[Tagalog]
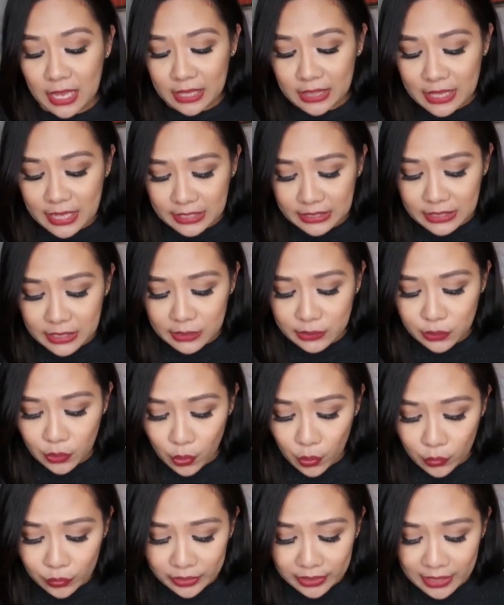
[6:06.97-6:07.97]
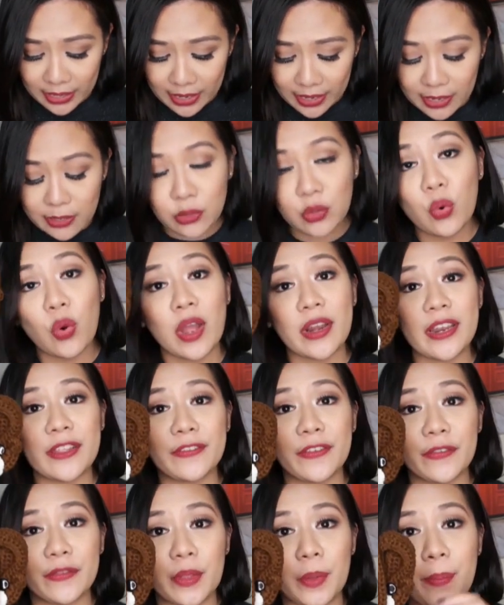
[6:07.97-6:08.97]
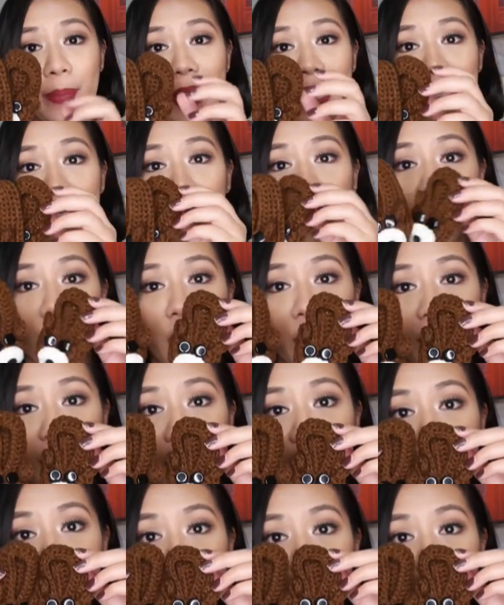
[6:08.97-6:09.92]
This is only 250 pesos.